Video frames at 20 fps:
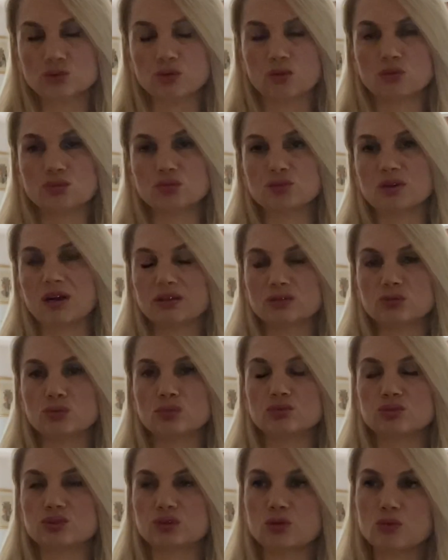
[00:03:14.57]
çok rahat
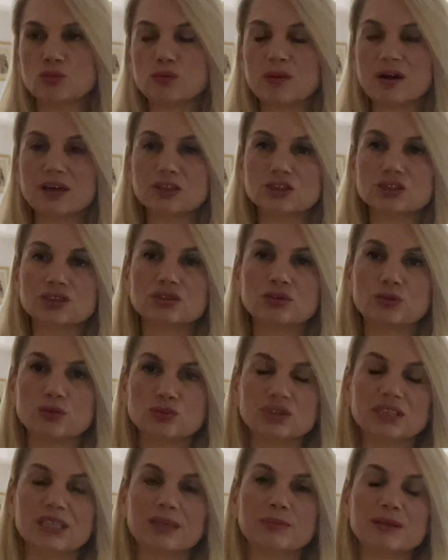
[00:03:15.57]
olacak o maaşı
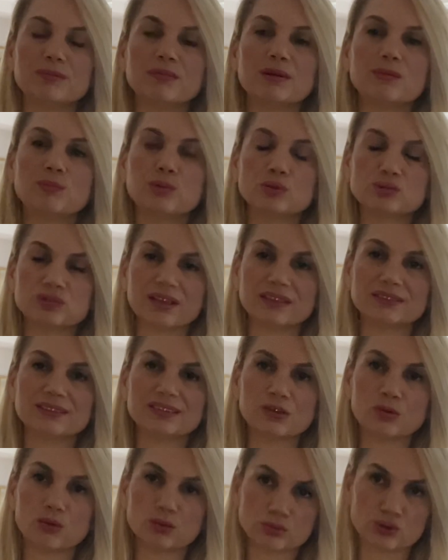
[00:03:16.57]
ödeyebilme
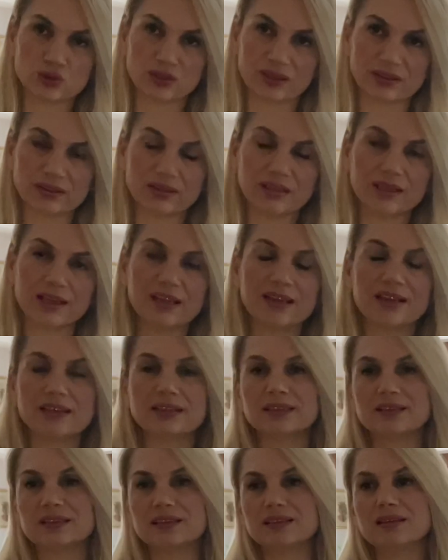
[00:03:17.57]
potansiyeli olacak
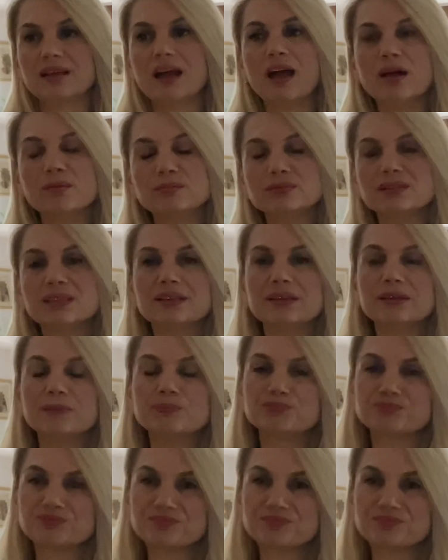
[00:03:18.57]
e, hem de